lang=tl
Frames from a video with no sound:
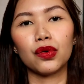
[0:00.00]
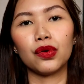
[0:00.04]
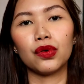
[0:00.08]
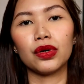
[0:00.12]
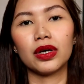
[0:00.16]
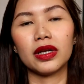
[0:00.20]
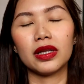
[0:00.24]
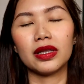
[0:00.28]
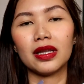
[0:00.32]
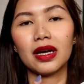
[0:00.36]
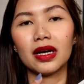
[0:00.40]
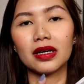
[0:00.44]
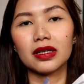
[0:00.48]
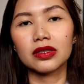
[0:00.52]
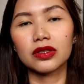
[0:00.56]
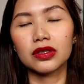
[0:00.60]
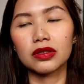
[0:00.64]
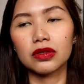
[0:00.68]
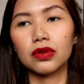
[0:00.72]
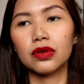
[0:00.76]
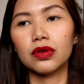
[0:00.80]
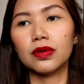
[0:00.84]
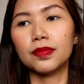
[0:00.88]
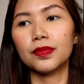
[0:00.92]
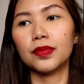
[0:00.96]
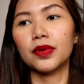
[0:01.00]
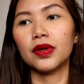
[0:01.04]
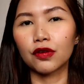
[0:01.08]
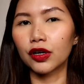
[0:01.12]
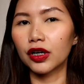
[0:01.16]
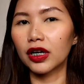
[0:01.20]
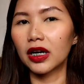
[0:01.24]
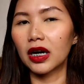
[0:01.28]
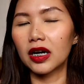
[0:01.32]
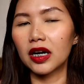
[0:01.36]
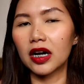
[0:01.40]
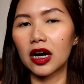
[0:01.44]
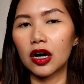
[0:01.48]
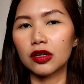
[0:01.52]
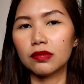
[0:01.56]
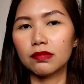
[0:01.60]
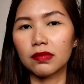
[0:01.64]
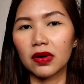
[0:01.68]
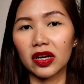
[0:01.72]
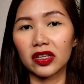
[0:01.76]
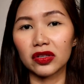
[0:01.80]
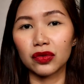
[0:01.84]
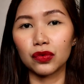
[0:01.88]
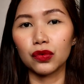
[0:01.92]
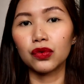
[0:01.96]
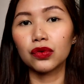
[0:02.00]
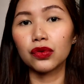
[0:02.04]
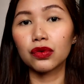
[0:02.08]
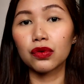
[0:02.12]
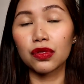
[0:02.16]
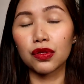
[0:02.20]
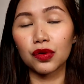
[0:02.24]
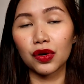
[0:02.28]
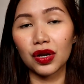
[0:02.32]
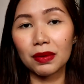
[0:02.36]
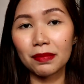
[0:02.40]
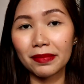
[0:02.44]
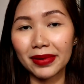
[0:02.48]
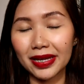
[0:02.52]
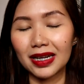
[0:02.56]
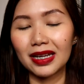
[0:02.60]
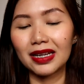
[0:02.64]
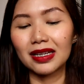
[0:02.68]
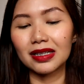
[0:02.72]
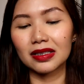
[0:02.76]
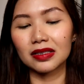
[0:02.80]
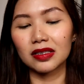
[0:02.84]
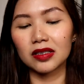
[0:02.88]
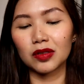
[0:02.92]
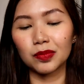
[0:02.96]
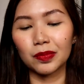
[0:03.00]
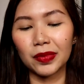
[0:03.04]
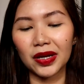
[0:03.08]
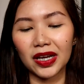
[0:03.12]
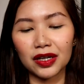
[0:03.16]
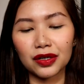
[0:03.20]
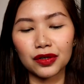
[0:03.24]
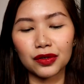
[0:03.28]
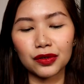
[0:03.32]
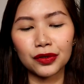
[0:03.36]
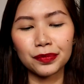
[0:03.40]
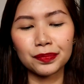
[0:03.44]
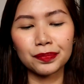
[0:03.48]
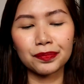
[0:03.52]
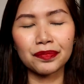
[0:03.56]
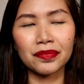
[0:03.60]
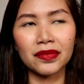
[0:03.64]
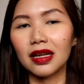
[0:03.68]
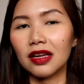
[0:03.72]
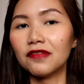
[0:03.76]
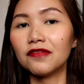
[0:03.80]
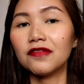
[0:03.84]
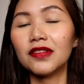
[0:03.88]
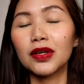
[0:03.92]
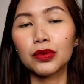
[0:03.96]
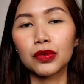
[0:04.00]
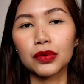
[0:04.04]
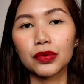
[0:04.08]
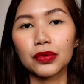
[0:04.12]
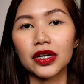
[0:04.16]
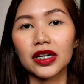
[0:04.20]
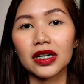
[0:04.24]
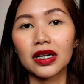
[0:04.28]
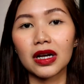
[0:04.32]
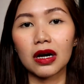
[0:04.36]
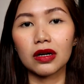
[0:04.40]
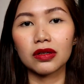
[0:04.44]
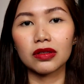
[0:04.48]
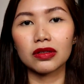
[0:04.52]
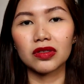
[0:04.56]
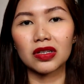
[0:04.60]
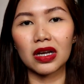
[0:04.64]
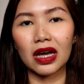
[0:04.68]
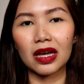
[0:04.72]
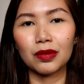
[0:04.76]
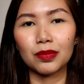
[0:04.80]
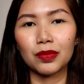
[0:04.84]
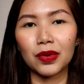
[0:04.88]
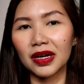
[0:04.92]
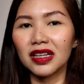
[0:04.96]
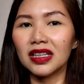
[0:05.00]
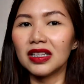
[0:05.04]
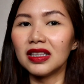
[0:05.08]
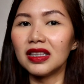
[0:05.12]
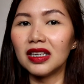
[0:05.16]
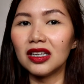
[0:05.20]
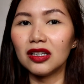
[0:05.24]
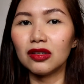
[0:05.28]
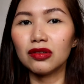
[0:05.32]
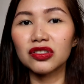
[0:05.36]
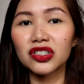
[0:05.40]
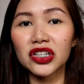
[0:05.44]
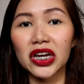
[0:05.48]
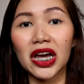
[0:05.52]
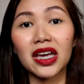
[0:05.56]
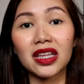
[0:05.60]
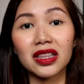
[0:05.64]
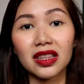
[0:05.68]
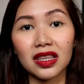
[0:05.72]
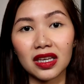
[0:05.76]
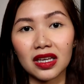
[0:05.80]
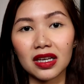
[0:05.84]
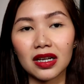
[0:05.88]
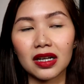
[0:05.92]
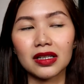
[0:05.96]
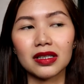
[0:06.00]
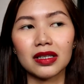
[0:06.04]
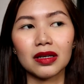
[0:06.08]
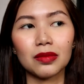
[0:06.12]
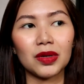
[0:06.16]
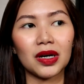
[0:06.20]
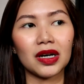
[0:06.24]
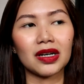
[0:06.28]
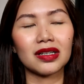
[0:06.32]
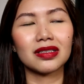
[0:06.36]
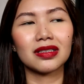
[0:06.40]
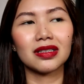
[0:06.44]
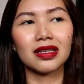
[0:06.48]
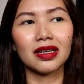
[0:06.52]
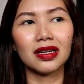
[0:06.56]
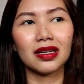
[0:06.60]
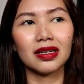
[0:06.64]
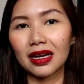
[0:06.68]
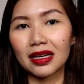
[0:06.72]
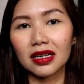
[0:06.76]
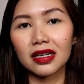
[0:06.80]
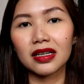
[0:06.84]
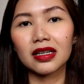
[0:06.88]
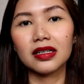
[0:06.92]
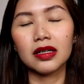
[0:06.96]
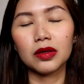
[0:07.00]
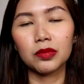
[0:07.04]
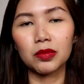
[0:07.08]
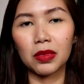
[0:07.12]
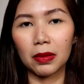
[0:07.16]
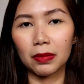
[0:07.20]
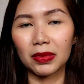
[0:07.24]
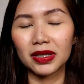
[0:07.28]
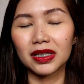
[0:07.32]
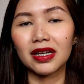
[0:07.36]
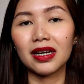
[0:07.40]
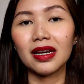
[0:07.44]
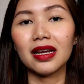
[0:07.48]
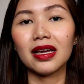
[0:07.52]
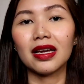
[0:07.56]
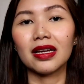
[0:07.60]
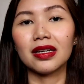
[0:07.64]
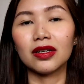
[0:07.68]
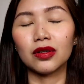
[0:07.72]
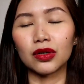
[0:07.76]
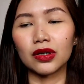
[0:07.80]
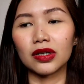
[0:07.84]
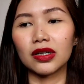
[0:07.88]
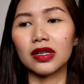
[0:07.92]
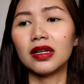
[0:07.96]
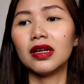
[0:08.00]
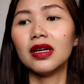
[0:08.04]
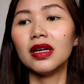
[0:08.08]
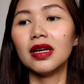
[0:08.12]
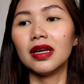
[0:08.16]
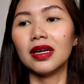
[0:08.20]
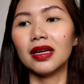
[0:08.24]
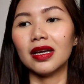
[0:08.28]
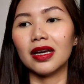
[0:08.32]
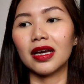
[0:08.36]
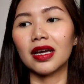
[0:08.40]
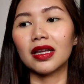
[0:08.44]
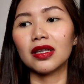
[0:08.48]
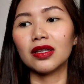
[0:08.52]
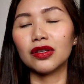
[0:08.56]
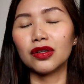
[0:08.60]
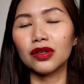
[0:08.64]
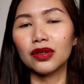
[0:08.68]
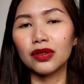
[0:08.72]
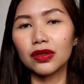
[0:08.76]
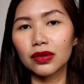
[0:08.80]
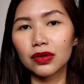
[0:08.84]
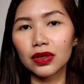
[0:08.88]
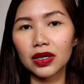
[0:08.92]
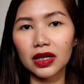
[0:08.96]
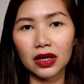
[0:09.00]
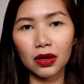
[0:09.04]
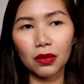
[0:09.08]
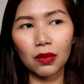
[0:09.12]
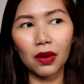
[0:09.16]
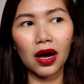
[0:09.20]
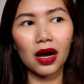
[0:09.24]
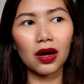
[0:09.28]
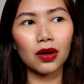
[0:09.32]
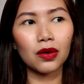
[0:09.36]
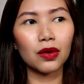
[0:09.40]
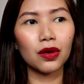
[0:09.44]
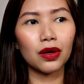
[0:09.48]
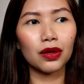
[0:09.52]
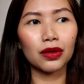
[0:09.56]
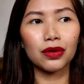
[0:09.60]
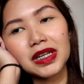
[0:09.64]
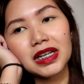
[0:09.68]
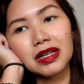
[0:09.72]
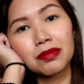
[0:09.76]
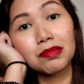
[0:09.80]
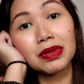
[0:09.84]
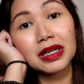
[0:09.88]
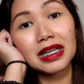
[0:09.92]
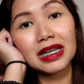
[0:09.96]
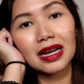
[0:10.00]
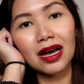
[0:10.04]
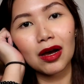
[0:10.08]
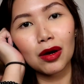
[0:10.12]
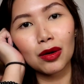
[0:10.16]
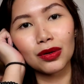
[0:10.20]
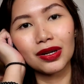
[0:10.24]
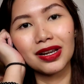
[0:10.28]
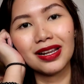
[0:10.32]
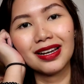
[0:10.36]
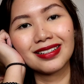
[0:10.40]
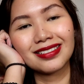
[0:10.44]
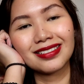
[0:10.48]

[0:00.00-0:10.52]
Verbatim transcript: mo ng soap for around mga 2 to 3 minutes. Pero if nag-work ka outside, parang hindi yun siya ideal, ba diba? Kasi lagi kang nagmamadali and all. And yun yung ginawa ko, binibilang ko